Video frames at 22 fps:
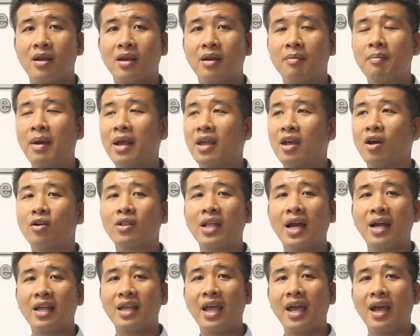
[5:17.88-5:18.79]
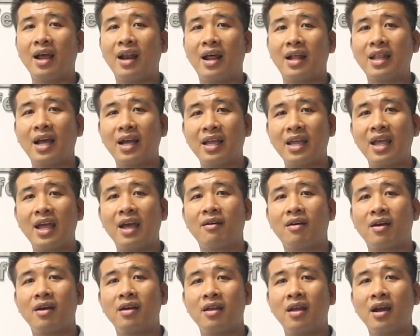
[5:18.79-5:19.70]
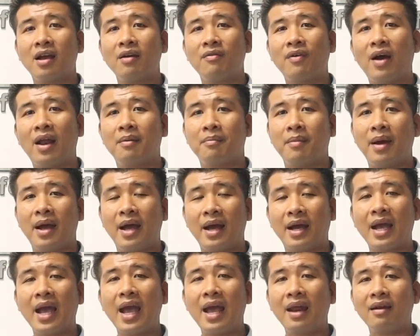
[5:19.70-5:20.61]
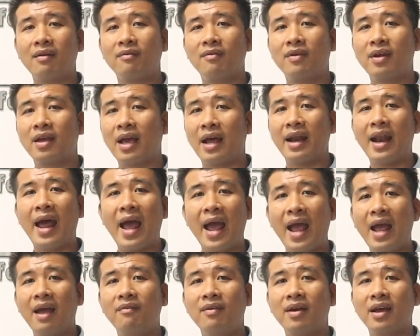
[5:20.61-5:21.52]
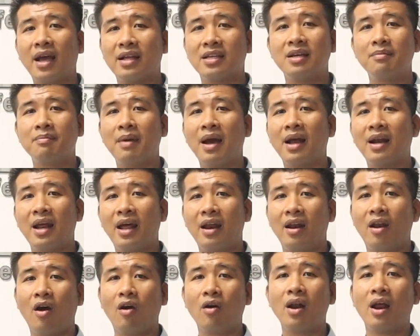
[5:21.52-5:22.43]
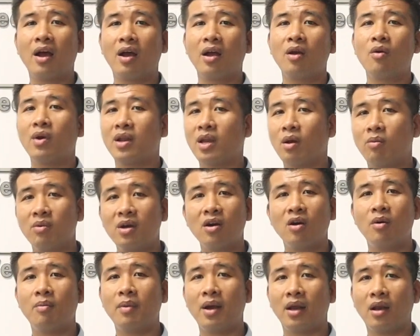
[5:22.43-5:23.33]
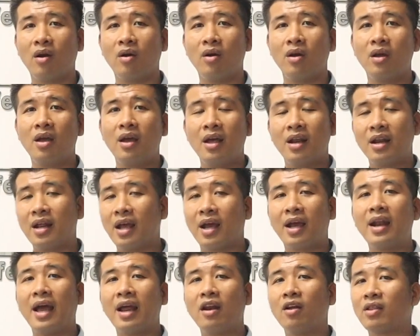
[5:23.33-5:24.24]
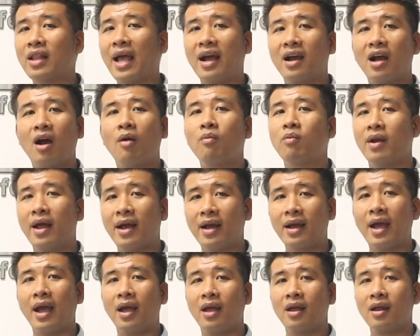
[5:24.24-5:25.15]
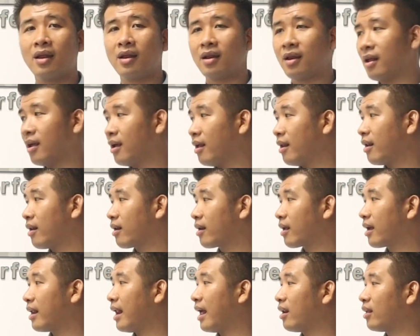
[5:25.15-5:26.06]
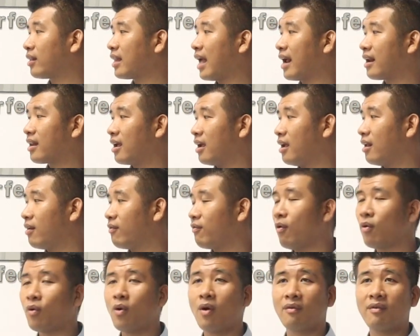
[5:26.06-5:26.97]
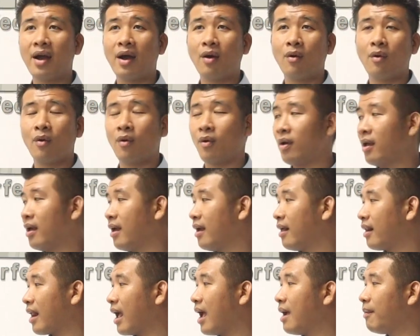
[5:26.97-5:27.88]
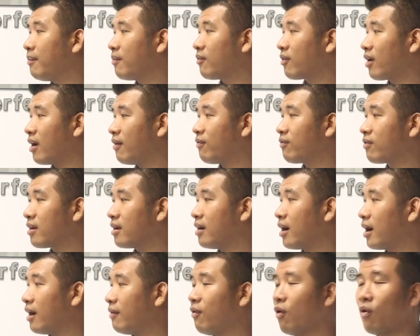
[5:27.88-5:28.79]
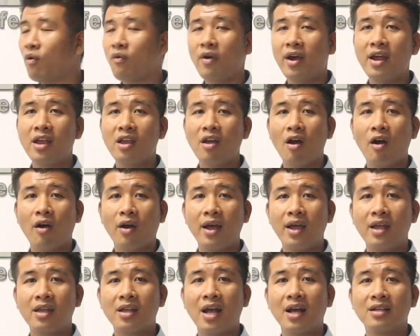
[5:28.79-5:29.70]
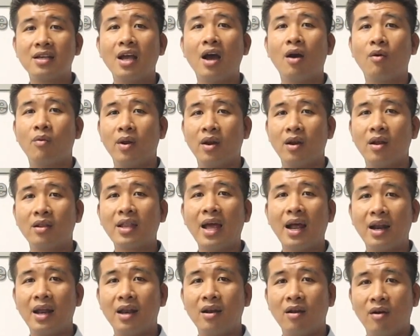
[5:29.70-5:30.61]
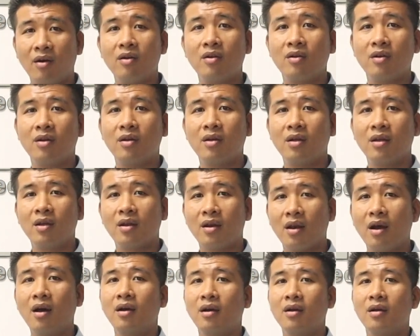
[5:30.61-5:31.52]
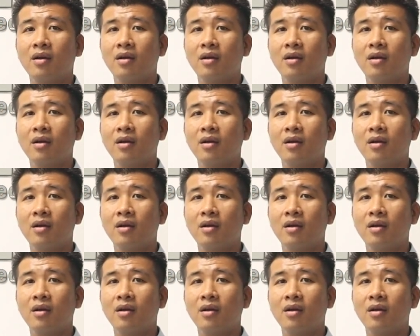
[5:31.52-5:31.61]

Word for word: mình chỉ có tăng nhẹ là tăng nhẹ cái những cái phần mà cát với cả đá với cả xi măng là nó là cái nguồn trong nước của mình thôi, thì cái đấy nó tăng không có đáng kể. Cái đấy nó tăng chỉ phụ thuộc vào thêm cái những cái phụ phí cho cái xăng dầu này nó tăng lên thôi đó.